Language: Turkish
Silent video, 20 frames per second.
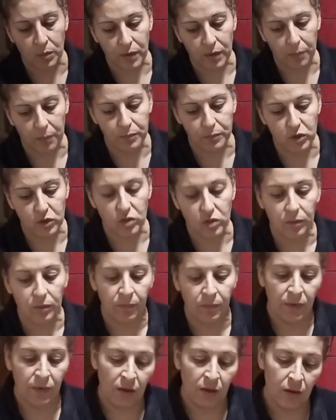yapmıştım.
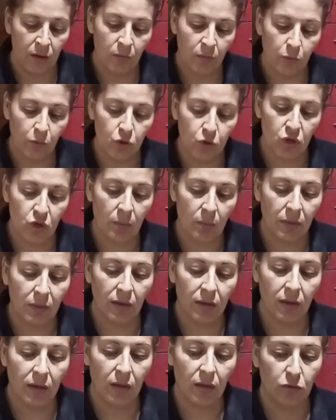Borcamdan
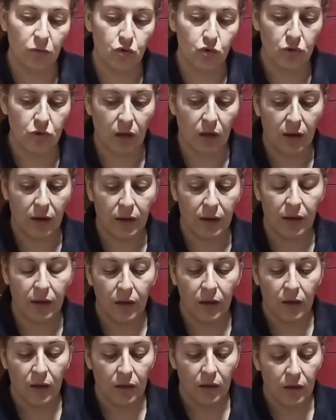kalan 3 tane.
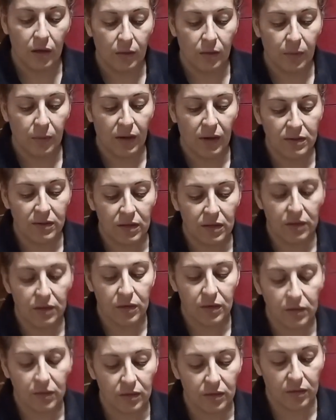Ee, bazıları
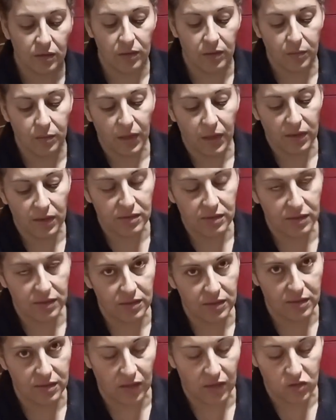e, beyaz
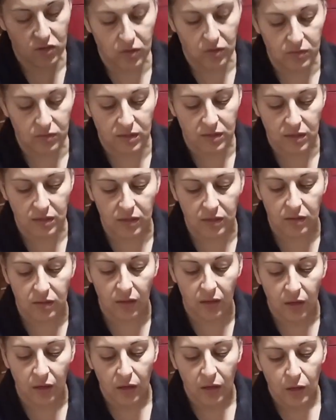Hindistan
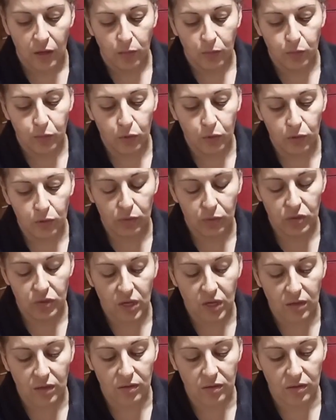cevizliydi. Bu
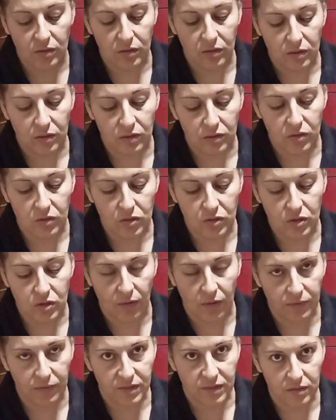şey e, çam
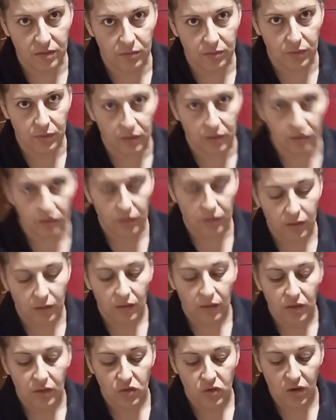fıstığı mıydı? Evet.
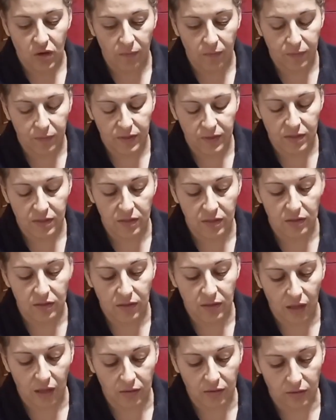Çam
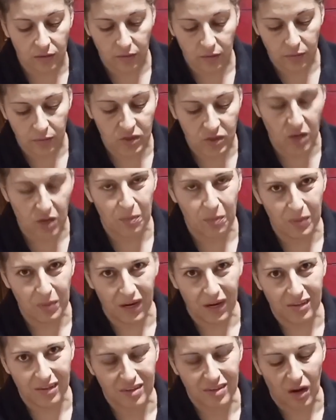fıstığından işte
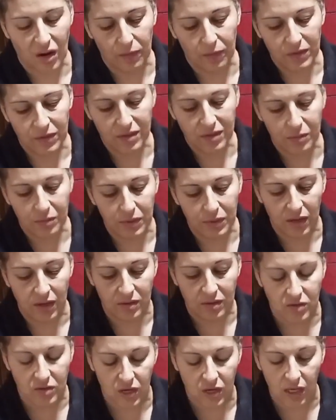biraz çam fıstığı
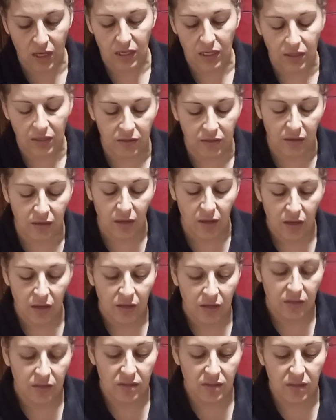biraz şeyliydi.
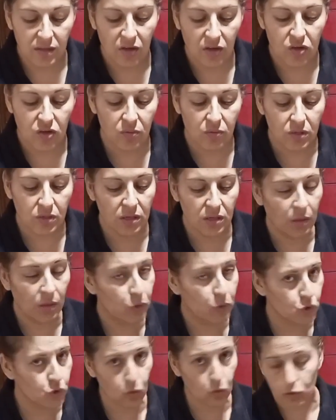Hindistan ceviziydi ama
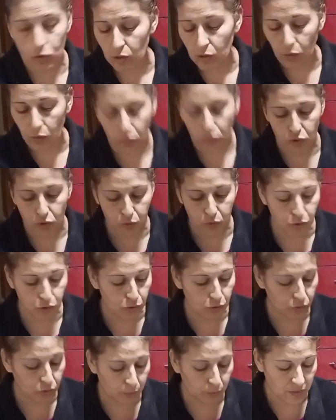çok güzel olmuş
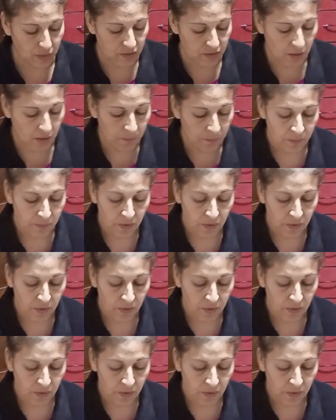bisküvit pasta.